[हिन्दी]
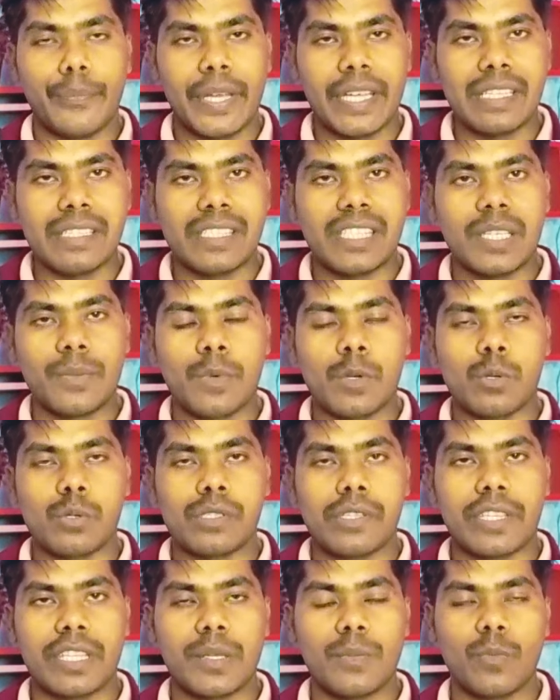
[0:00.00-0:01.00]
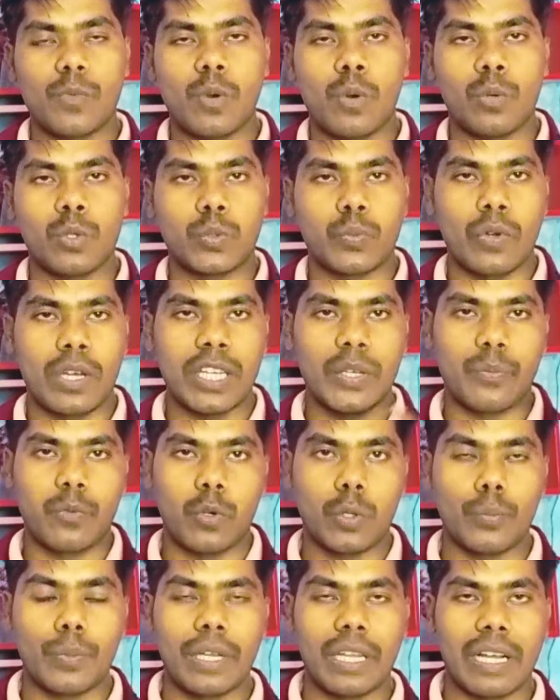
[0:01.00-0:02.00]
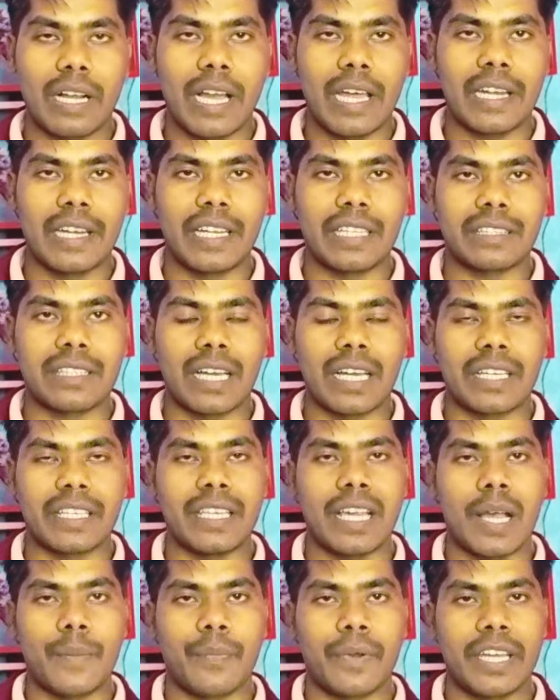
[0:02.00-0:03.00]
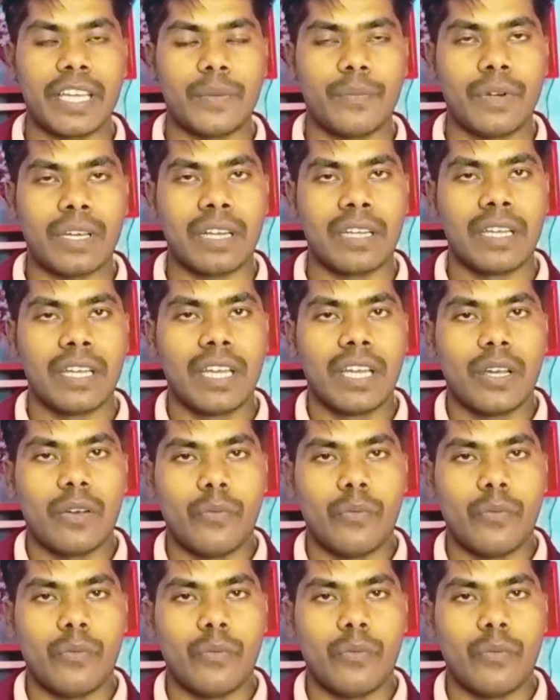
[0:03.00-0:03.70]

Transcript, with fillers: मेन सिम है उस सिम को उस वाले फ़ोन में लगा लेना है ताकि आपका एक बार